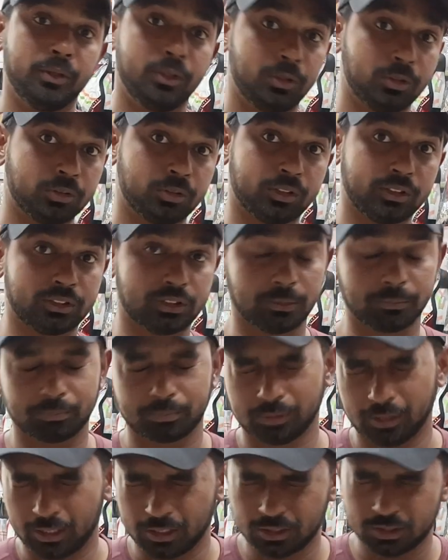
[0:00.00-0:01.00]
वीडियोज़ और ये
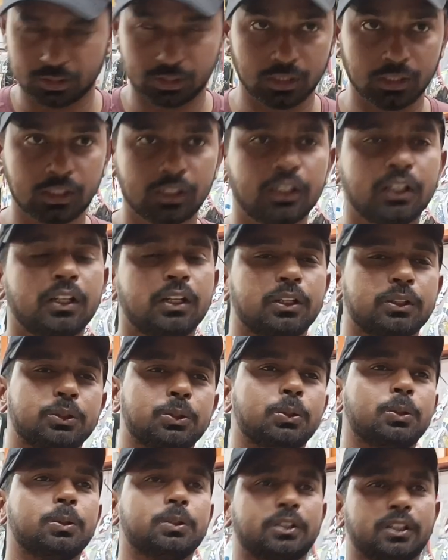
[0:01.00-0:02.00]
सब सारी चीज़ें
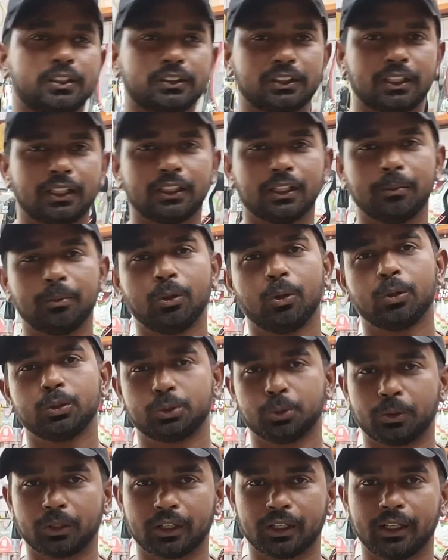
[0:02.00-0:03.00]
तो ट्रस्ट है तभी लोग
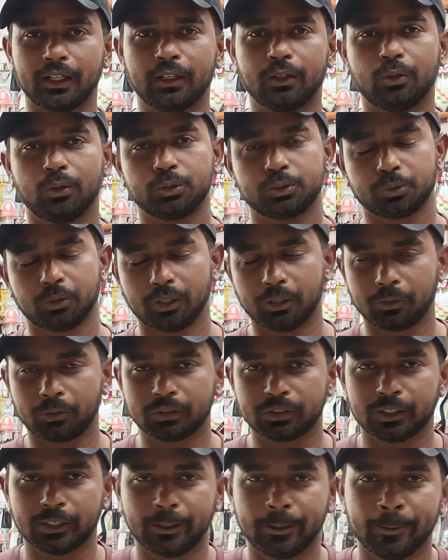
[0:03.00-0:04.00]
जुड़ रहे हैं रोज कुरियर
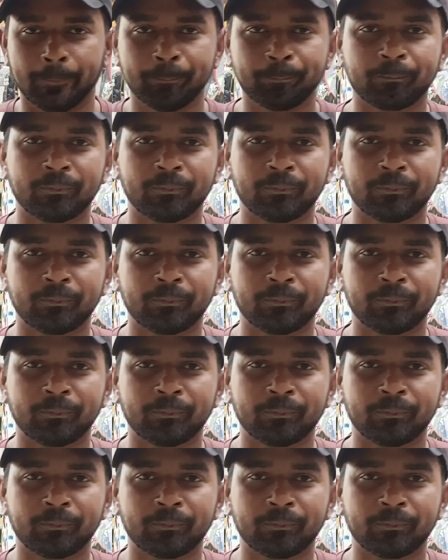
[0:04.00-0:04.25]
होते हैं